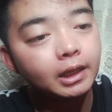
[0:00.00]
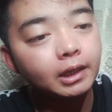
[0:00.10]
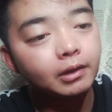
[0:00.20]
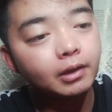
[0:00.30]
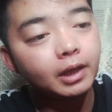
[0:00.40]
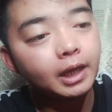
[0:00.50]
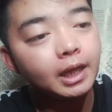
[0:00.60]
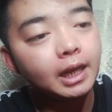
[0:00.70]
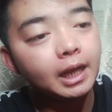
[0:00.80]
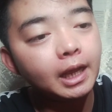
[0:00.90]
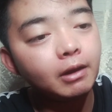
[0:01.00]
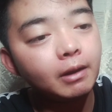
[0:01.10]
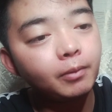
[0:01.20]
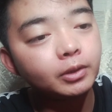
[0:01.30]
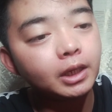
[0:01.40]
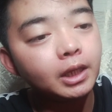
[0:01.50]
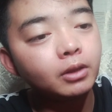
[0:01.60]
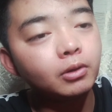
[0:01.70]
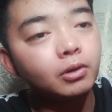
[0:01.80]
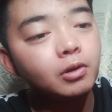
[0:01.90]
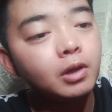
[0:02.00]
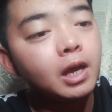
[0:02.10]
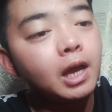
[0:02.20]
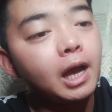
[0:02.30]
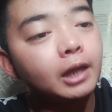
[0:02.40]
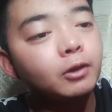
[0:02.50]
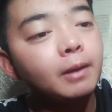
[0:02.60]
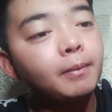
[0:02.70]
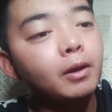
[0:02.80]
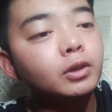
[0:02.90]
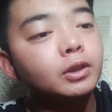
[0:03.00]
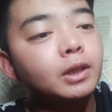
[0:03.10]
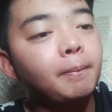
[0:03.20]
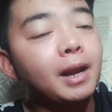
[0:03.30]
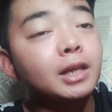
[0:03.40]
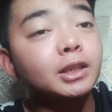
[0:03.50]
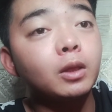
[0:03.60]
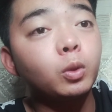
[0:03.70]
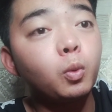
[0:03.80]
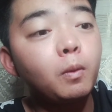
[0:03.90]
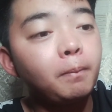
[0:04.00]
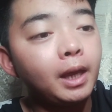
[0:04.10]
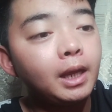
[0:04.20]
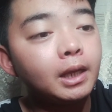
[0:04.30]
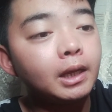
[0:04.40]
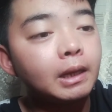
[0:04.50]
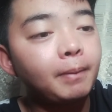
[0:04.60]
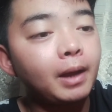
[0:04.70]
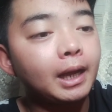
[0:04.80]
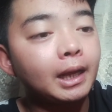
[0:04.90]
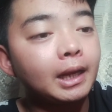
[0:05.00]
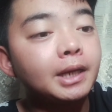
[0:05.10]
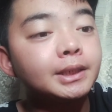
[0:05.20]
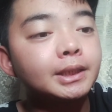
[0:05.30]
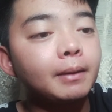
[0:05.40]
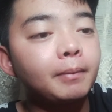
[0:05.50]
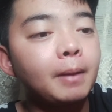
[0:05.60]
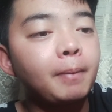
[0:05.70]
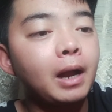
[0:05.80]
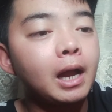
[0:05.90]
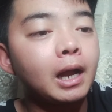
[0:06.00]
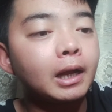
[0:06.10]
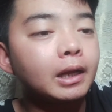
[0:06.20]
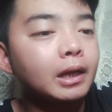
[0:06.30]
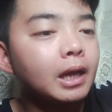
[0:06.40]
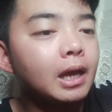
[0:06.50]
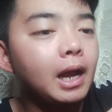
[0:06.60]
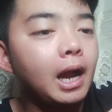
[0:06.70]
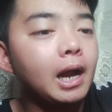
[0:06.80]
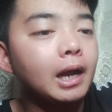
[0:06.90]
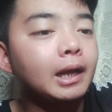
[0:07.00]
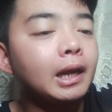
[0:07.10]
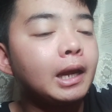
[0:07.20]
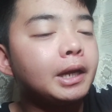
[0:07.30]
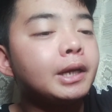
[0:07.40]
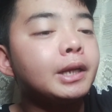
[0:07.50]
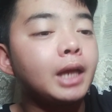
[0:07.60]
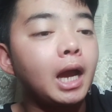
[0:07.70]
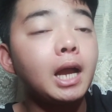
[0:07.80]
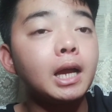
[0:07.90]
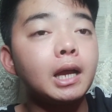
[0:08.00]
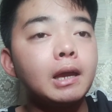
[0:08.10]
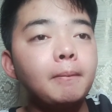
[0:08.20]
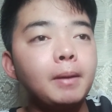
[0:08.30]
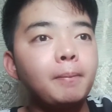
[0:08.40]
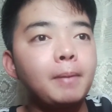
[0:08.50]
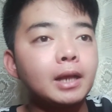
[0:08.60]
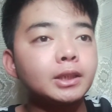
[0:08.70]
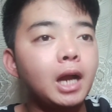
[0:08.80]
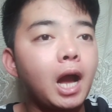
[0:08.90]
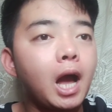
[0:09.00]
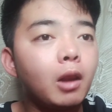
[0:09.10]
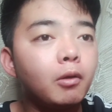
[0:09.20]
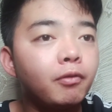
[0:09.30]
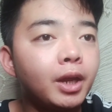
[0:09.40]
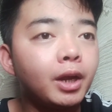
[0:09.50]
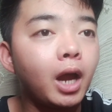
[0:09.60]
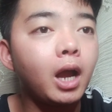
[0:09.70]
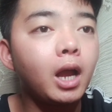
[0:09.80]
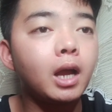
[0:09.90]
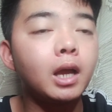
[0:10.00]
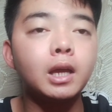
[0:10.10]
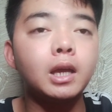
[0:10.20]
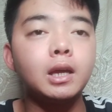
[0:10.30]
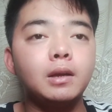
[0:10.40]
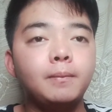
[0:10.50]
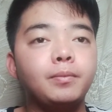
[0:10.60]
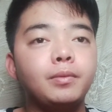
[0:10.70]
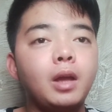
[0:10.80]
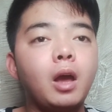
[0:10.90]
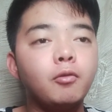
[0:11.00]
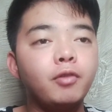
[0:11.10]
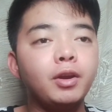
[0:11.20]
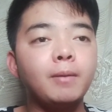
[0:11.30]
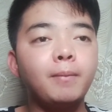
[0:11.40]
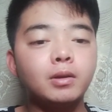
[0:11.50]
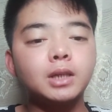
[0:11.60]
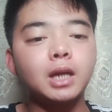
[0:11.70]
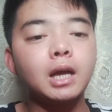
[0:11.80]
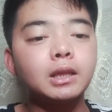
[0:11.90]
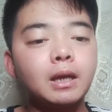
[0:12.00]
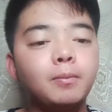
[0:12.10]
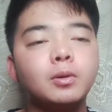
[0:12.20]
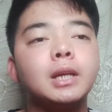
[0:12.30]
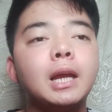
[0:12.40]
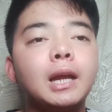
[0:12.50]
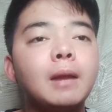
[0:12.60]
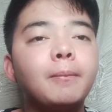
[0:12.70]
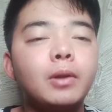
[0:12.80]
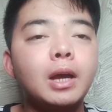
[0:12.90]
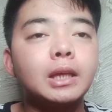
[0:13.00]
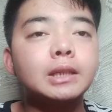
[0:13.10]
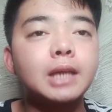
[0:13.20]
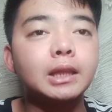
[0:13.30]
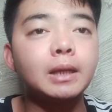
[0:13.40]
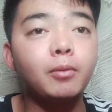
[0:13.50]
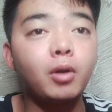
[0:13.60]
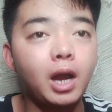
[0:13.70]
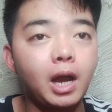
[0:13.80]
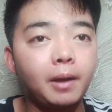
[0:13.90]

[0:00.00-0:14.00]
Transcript: Okay, ilagay niyo lang po siya dito. Actually, meron siya para siyang tubig. Napaka-clear, napaka, uh, clear niya. Kaya para siyang aloe vera. Mm, aloe vera ba yun siya? Tapos, ilagay lang po natin sa ating mukha.